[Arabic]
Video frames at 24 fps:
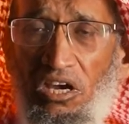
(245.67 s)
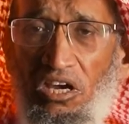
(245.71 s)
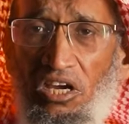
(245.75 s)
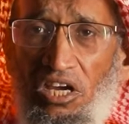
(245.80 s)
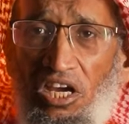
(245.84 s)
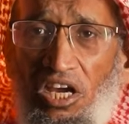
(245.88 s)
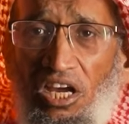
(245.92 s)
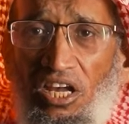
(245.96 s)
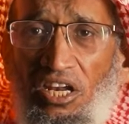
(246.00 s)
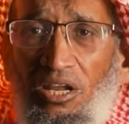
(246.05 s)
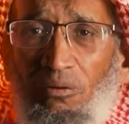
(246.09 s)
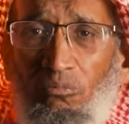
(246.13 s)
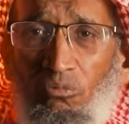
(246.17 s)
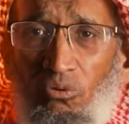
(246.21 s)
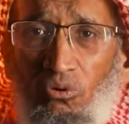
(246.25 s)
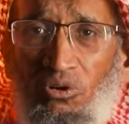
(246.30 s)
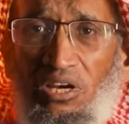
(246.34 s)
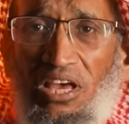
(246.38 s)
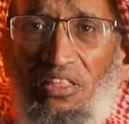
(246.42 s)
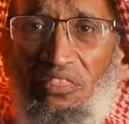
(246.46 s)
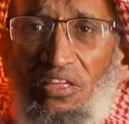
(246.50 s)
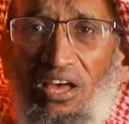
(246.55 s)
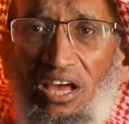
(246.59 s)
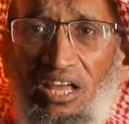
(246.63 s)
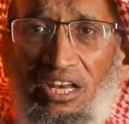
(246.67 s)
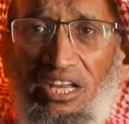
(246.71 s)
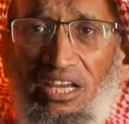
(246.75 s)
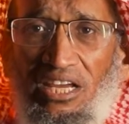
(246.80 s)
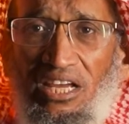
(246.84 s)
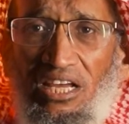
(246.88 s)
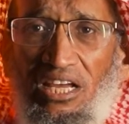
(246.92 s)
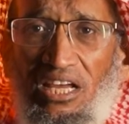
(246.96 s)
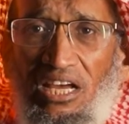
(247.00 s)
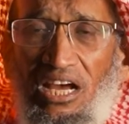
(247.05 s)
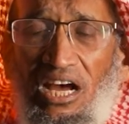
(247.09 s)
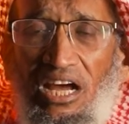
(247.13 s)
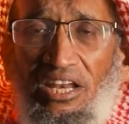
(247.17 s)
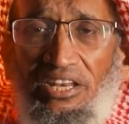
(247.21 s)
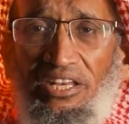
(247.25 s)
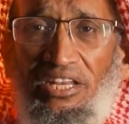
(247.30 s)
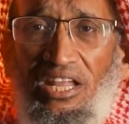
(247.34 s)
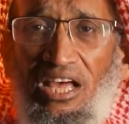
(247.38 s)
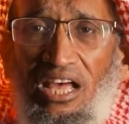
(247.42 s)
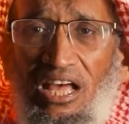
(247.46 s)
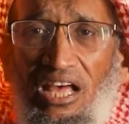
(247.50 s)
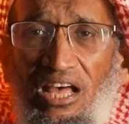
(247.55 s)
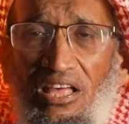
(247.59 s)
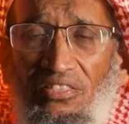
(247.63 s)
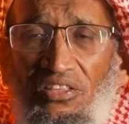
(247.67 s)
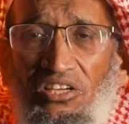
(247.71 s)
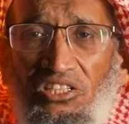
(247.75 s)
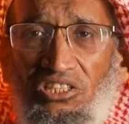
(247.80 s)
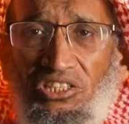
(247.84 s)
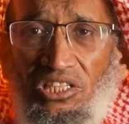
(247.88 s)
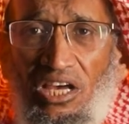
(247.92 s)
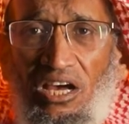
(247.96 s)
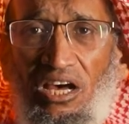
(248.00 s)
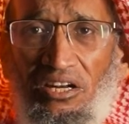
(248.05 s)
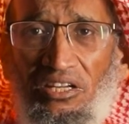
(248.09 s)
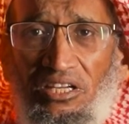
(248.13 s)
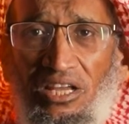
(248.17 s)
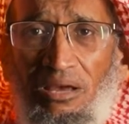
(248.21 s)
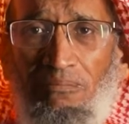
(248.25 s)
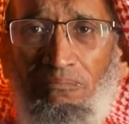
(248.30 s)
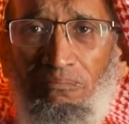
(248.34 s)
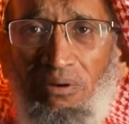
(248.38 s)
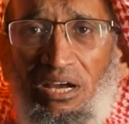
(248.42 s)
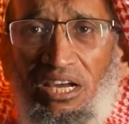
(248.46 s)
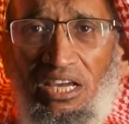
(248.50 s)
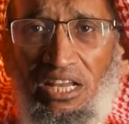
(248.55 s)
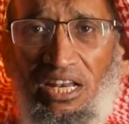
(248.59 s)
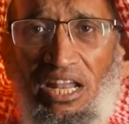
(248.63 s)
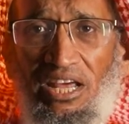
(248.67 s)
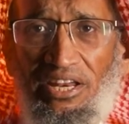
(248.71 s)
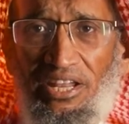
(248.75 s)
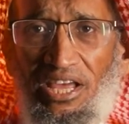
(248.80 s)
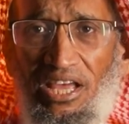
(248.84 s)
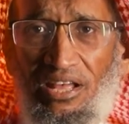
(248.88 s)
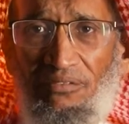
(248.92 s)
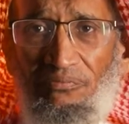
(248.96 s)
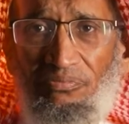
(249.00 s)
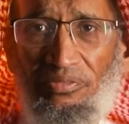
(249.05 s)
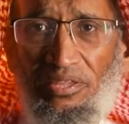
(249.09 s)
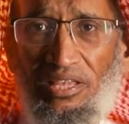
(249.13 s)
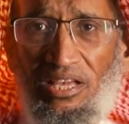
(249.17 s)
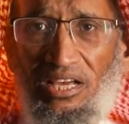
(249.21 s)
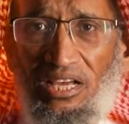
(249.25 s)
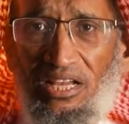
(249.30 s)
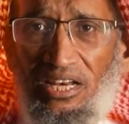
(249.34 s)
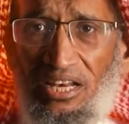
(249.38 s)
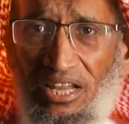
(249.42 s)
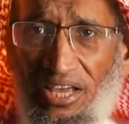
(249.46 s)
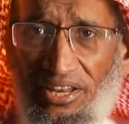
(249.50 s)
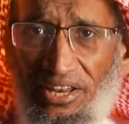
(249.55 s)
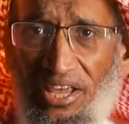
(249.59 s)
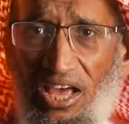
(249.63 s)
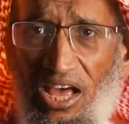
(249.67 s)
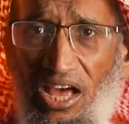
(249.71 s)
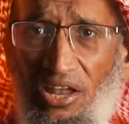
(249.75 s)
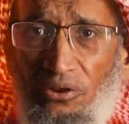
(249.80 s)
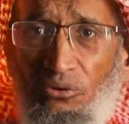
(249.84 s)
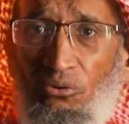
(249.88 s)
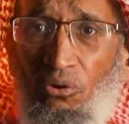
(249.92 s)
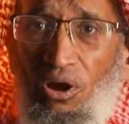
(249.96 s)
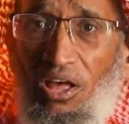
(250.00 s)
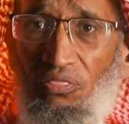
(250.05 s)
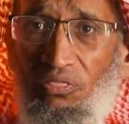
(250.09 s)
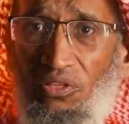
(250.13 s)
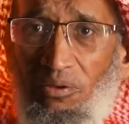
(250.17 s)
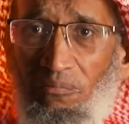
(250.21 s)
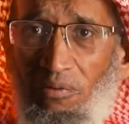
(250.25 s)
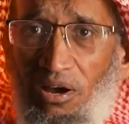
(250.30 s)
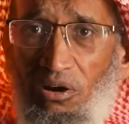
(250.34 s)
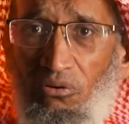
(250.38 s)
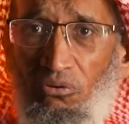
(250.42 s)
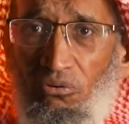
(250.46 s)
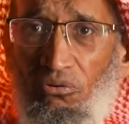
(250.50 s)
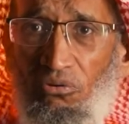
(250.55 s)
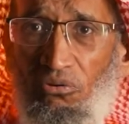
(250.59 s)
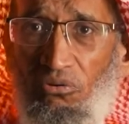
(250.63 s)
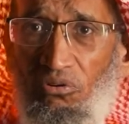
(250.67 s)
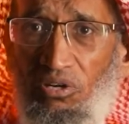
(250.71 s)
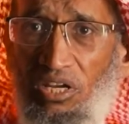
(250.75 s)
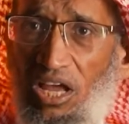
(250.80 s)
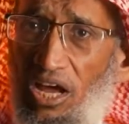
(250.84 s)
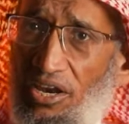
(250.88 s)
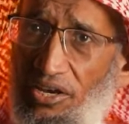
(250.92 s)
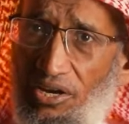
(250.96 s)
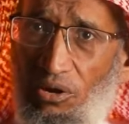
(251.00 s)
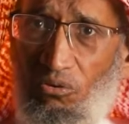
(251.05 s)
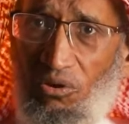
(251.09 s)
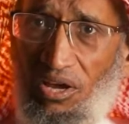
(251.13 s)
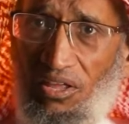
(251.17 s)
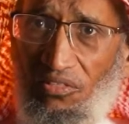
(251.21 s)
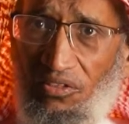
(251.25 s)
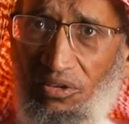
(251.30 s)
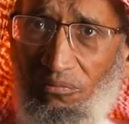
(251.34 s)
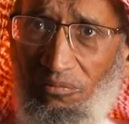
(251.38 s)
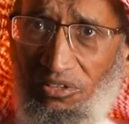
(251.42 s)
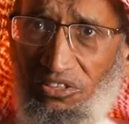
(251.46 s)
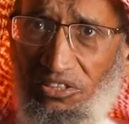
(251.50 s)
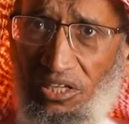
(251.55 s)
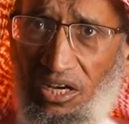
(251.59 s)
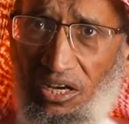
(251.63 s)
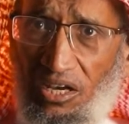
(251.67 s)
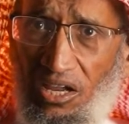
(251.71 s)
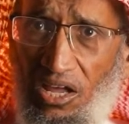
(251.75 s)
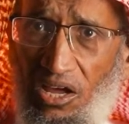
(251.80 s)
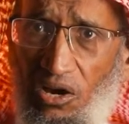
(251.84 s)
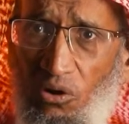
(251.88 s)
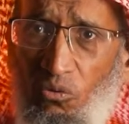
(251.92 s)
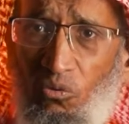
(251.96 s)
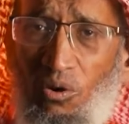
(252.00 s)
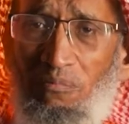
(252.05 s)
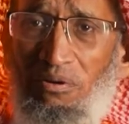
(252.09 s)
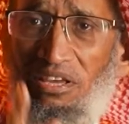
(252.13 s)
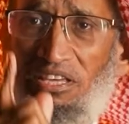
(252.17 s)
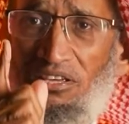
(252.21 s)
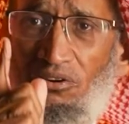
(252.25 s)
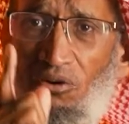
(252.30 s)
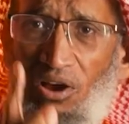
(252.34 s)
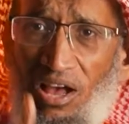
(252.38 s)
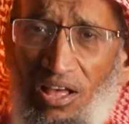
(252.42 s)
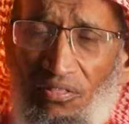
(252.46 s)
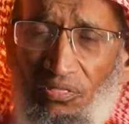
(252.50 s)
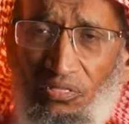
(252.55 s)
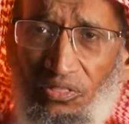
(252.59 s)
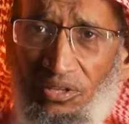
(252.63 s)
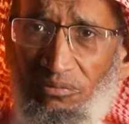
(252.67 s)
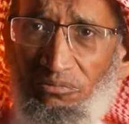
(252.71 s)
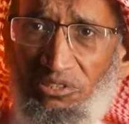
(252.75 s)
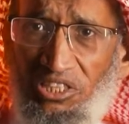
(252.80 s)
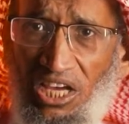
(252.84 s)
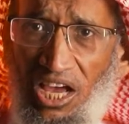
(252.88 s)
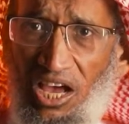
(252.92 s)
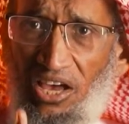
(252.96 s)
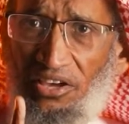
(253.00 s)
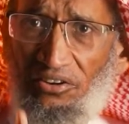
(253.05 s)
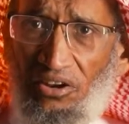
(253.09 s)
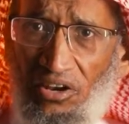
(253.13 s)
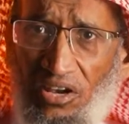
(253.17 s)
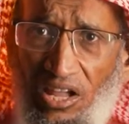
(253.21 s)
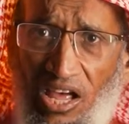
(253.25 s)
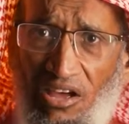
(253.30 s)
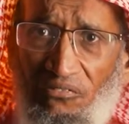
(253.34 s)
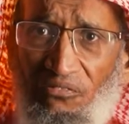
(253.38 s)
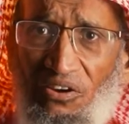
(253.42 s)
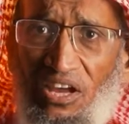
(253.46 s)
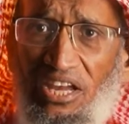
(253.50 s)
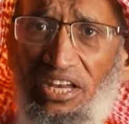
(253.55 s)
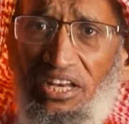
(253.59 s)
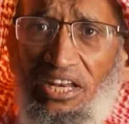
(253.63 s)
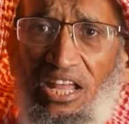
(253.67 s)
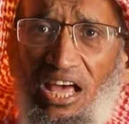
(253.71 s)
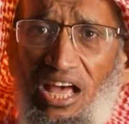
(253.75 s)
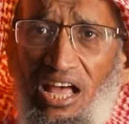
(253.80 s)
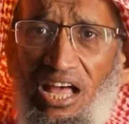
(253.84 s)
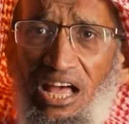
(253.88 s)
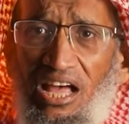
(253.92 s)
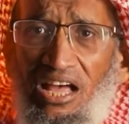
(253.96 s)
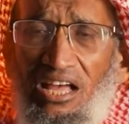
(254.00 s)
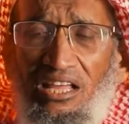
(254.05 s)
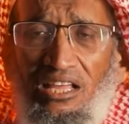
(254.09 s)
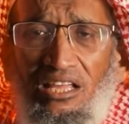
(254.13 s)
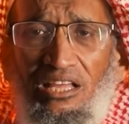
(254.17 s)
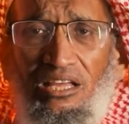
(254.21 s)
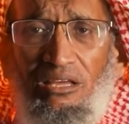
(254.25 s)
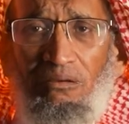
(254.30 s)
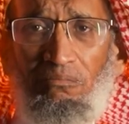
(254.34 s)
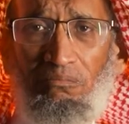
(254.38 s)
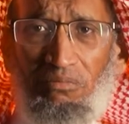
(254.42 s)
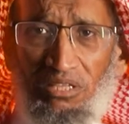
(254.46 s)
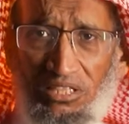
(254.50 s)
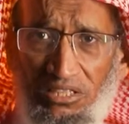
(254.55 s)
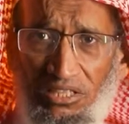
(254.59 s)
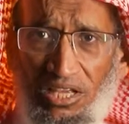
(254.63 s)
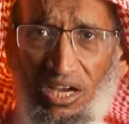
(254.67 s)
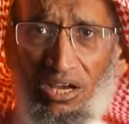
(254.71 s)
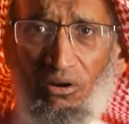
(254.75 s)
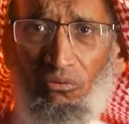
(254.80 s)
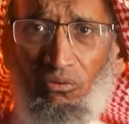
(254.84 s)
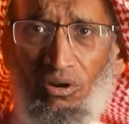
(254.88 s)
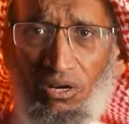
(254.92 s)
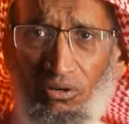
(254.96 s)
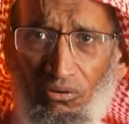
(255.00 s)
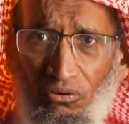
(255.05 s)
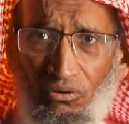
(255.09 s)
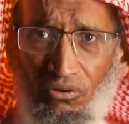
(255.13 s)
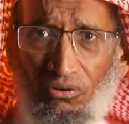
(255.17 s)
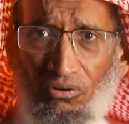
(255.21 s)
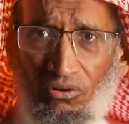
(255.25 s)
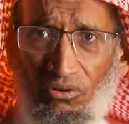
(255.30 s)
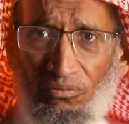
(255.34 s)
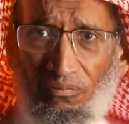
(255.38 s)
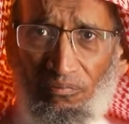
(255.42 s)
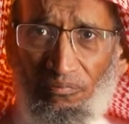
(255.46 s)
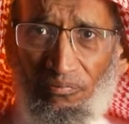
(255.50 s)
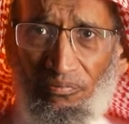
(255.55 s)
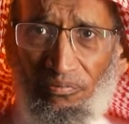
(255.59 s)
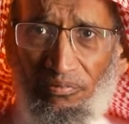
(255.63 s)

اعلموا كذلك أن هذا الشهر ينبغي لنا لنا أن نعظمه لأنه عظيم عند الله ومن يعظم شعائر الله فإنها من تقوى القلوب